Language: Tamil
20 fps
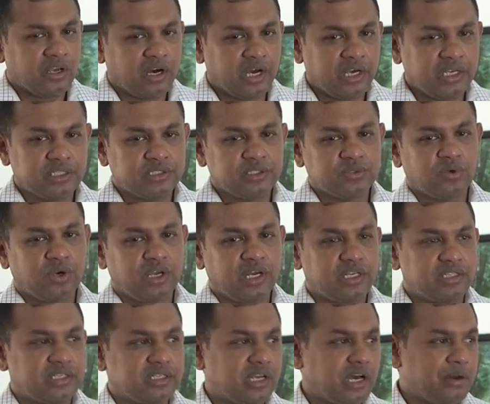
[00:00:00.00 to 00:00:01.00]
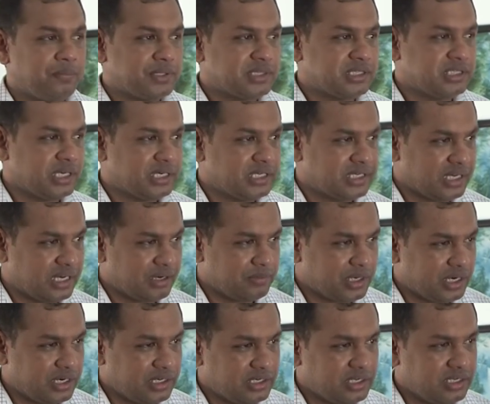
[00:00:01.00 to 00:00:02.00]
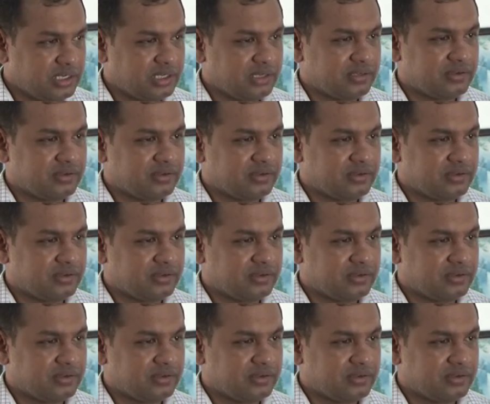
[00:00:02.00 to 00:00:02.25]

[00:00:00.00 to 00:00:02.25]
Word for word: ஆயிரத்தி தொள்ளாயிரத்தி நாற்பத்தி எட்டாம் ஆண்டு